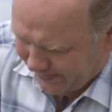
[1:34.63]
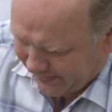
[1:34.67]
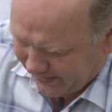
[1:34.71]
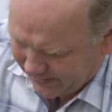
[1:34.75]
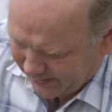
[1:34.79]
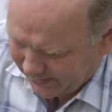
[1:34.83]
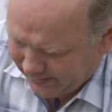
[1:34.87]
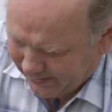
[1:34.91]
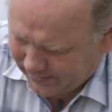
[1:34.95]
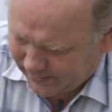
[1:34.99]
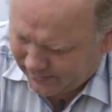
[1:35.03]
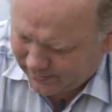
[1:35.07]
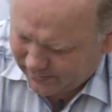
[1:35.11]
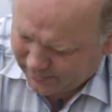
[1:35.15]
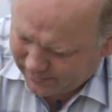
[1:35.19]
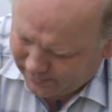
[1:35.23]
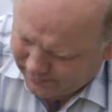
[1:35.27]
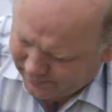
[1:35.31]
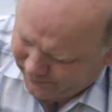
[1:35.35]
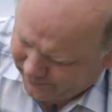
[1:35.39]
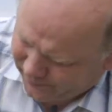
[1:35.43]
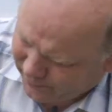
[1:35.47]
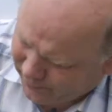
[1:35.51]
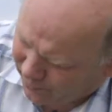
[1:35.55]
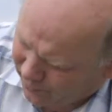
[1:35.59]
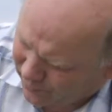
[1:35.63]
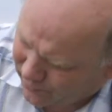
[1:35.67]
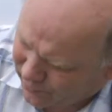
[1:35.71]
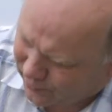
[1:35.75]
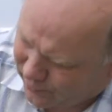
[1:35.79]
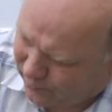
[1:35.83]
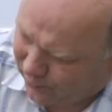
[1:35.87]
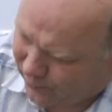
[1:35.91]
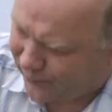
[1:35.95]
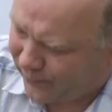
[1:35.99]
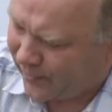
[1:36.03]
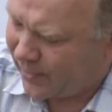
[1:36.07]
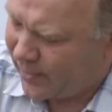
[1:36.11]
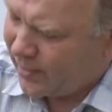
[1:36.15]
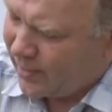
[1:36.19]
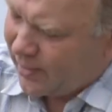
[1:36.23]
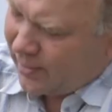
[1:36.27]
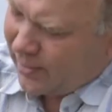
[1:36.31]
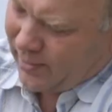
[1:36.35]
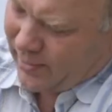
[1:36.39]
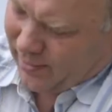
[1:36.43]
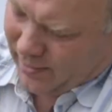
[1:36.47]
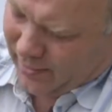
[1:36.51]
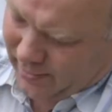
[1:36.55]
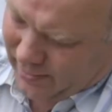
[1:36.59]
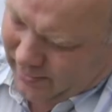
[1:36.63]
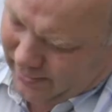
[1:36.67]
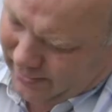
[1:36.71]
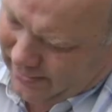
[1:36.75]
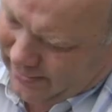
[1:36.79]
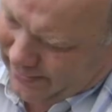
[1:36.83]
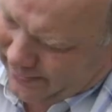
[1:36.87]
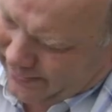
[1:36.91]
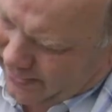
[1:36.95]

Agrolifa, który bardzo y,